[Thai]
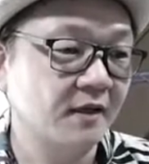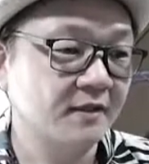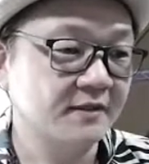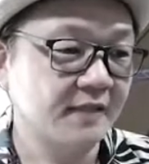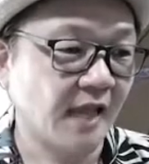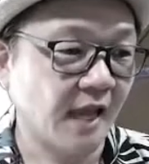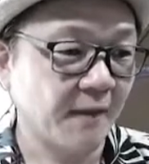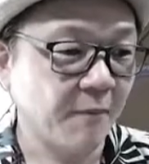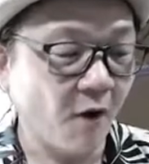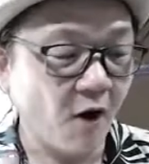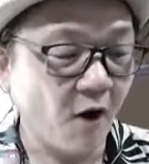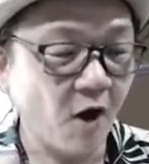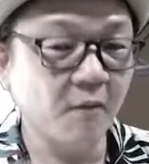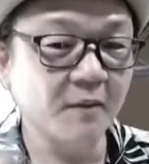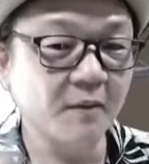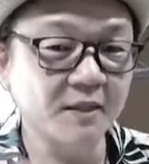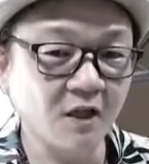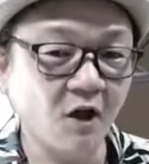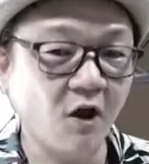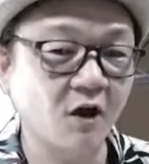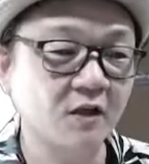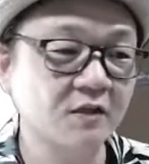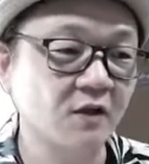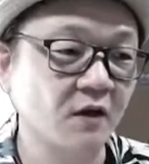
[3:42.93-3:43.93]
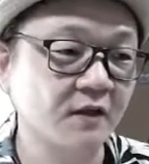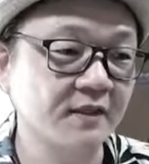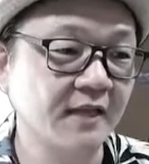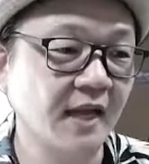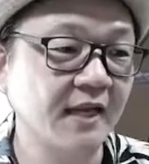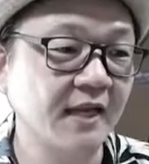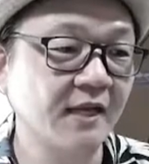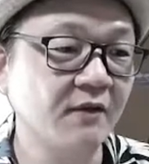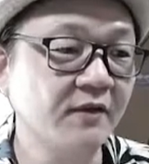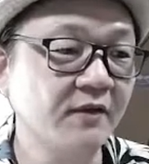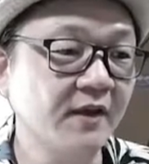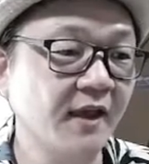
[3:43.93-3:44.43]
แต่พอไปต่อสอง
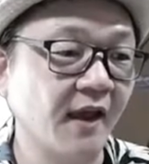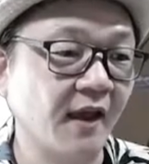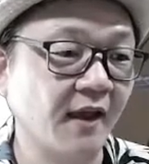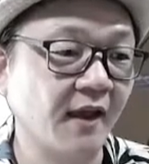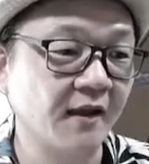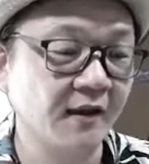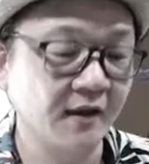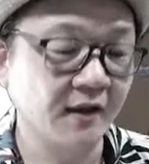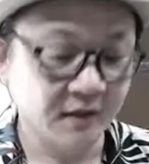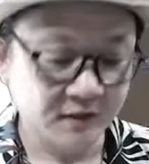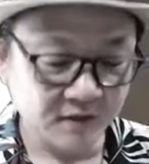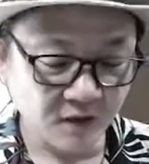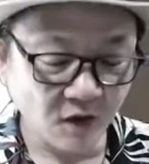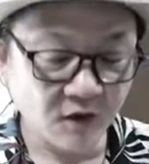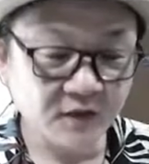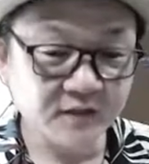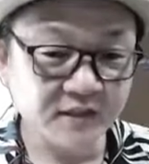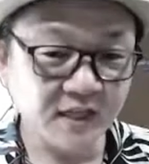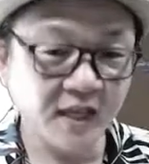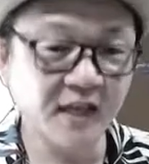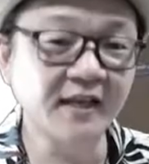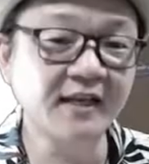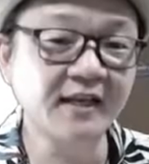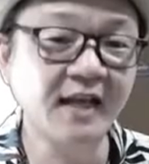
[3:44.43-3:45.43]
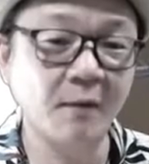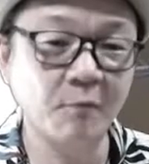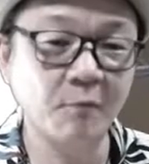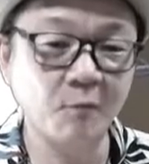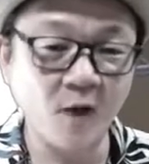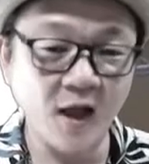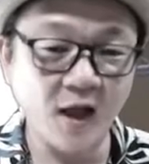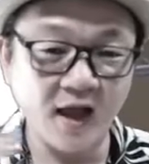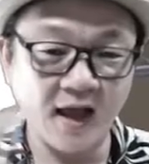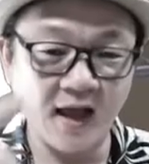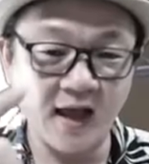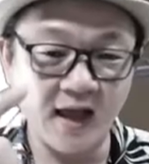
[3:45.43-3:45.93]
ชั้นแล้วเนี่ยต้องเช็คกลับ
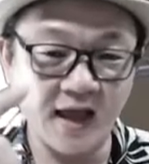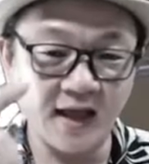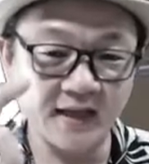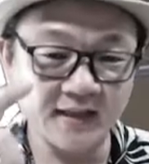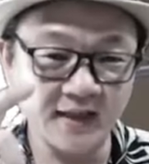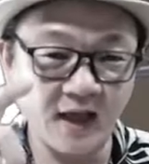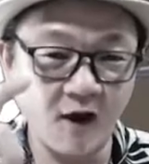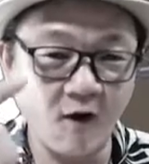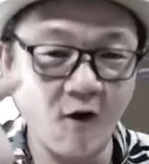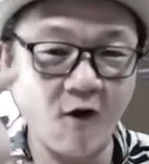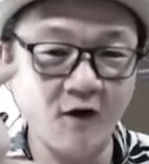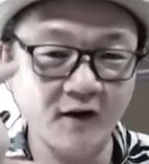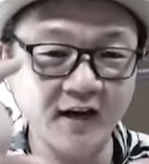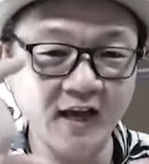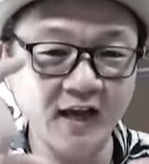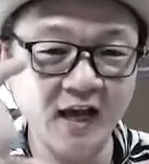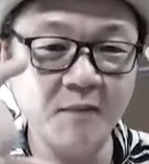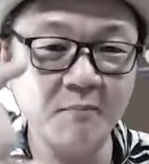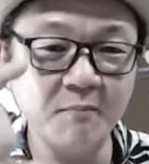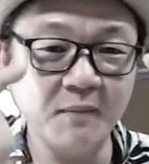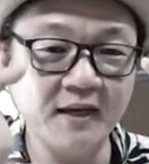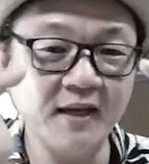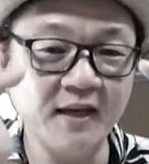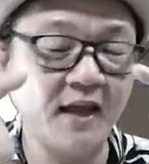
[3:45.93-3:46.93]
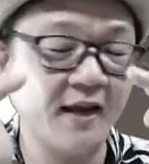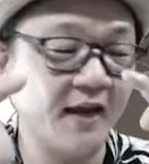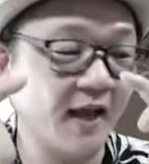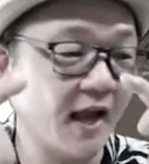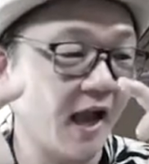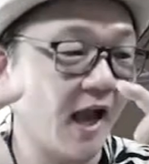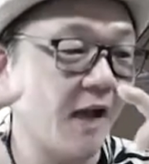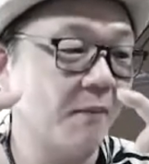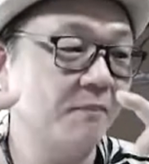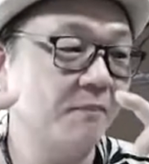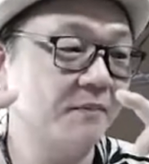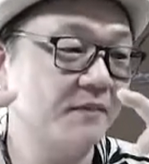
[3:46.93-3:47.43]
ว่าไอ้ของเดิมมันเนี่ยนะ
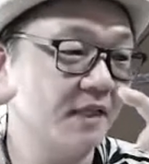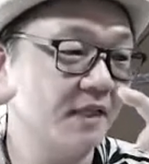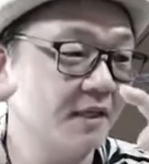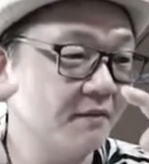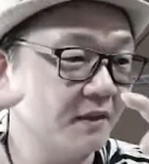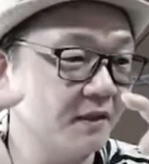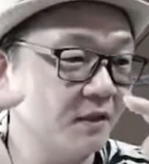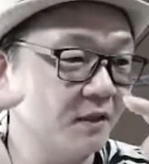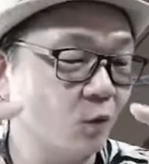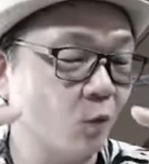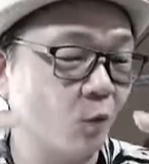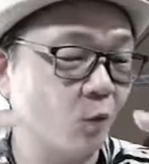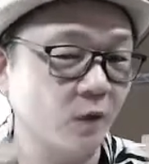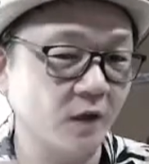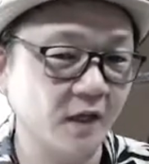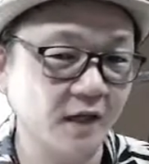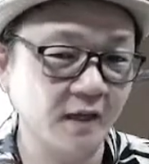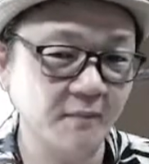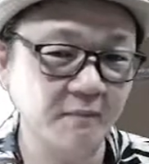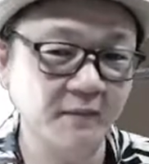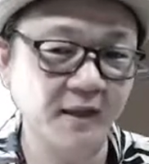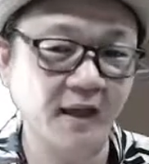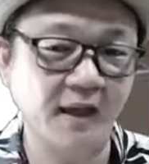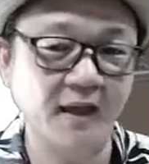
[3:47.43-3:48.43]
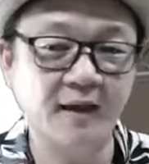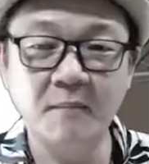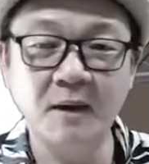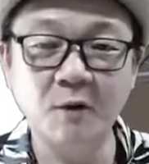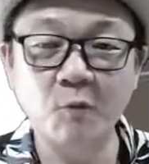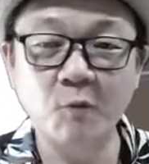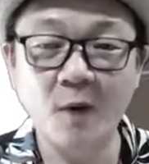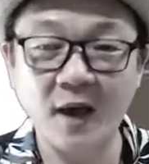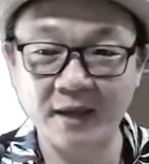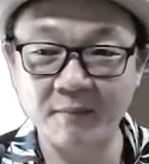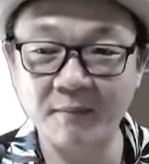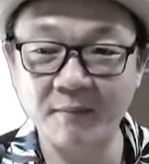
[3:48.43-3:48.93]
ครับที่มันอยู่เดิมเนี่ยมัน
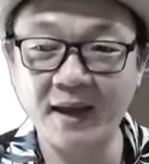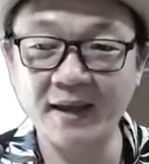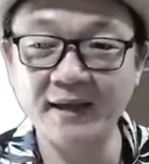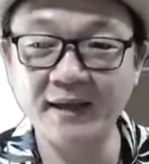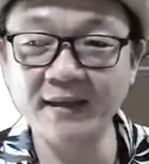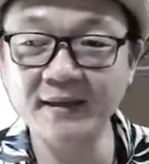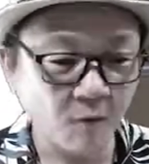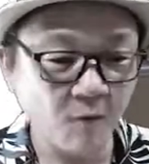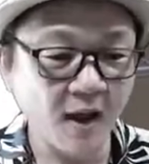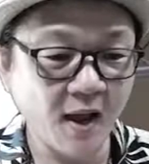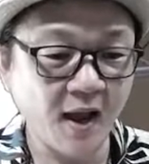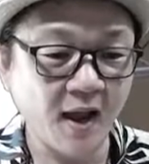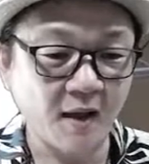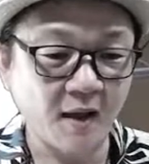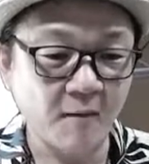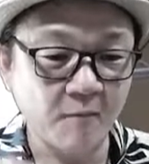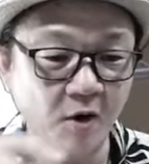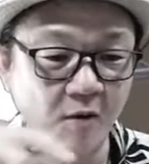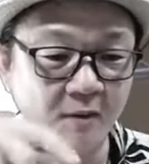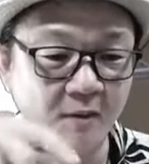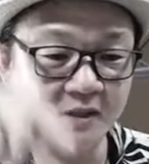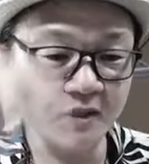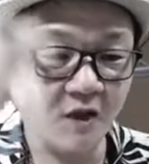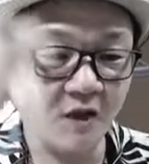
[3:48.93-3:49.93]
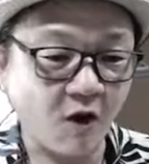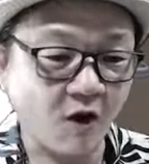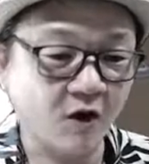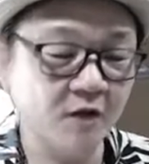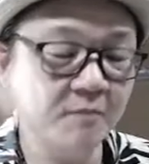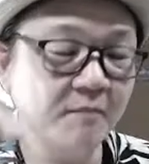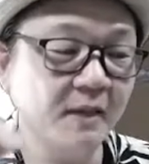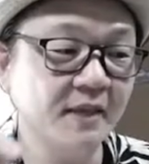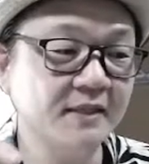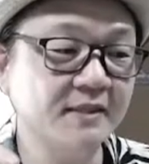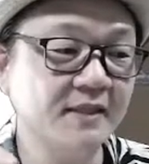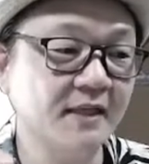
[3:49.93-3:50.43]
ไหวไหม เพราะว่าพอมันต่อขึ้
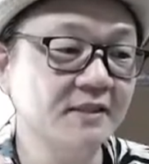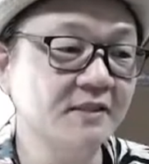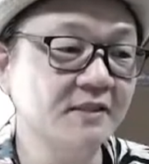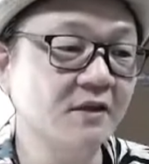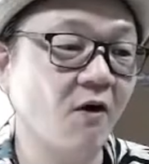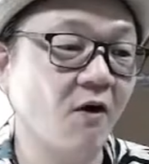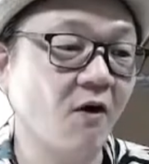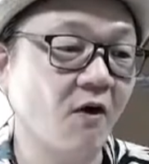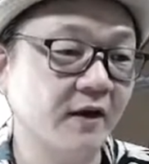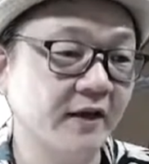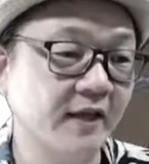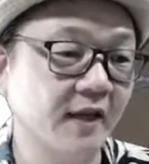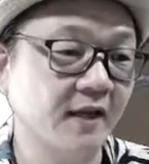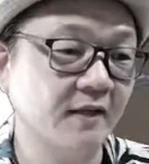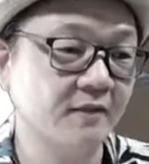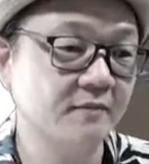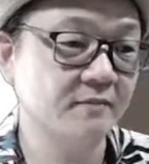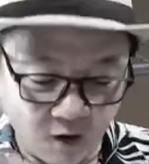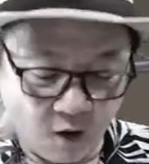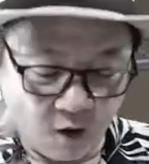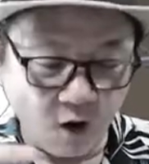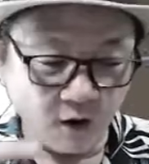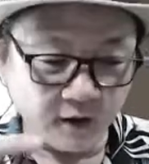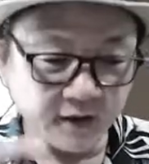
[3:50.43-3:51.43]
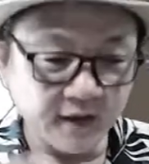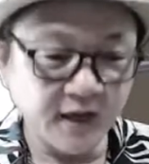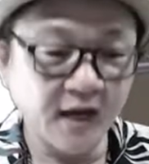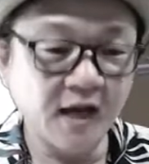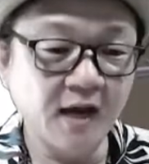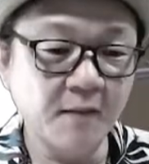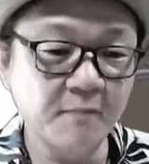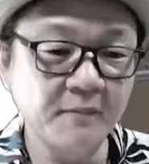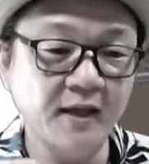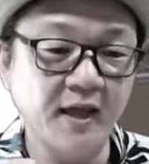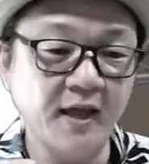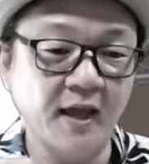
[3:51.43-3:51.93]
นไปชั้น2เนี่ยของเดิ
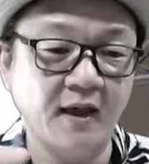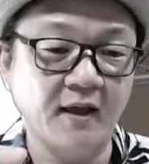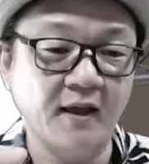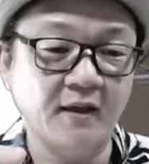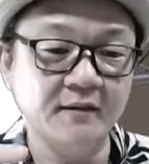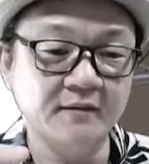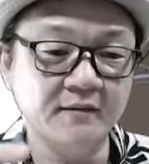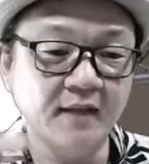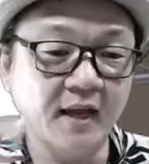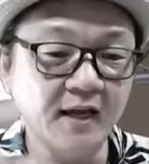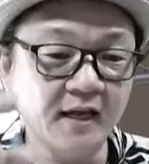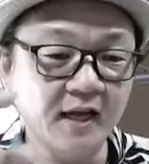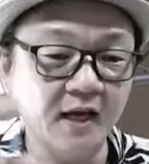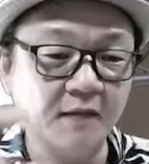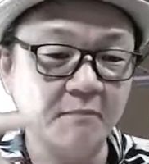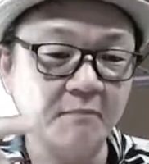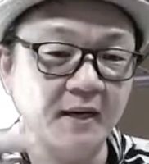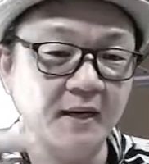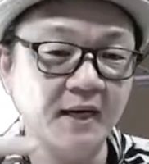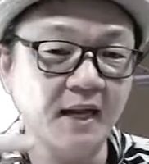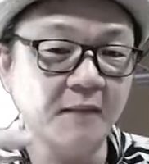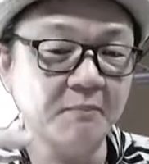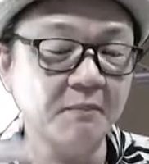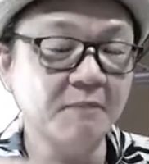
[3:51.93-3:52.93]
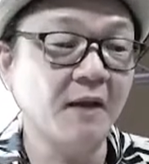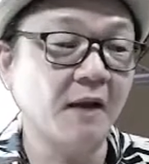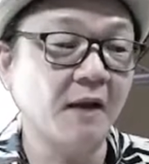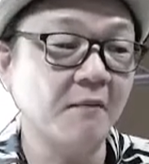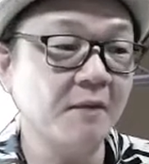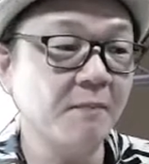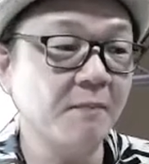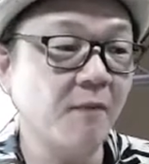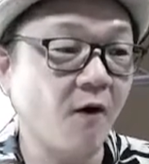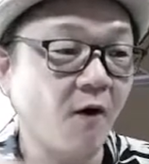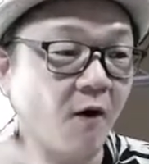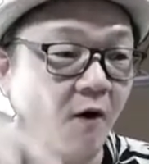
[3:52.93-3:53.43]
มเนี่ยถ้าเกิดมันรับน้ำหนัก
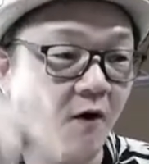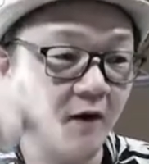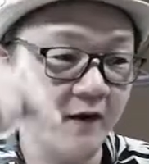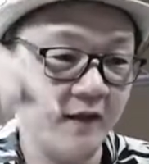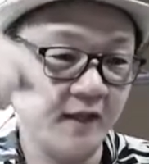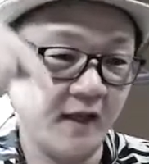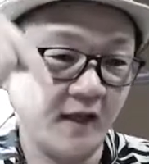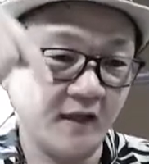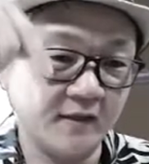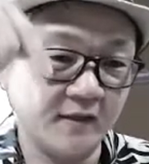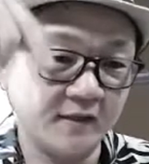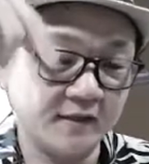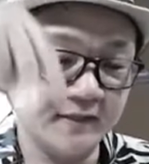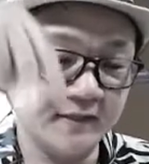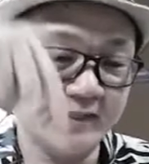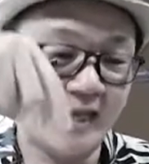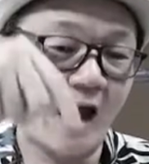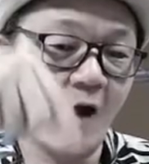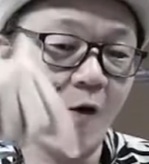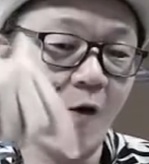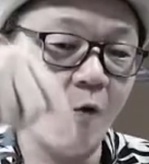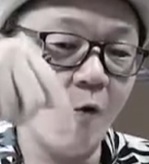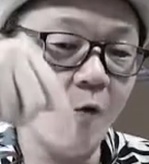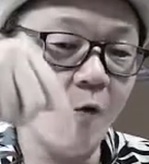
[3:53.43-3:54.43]
ไม่พอเนี่ยเสา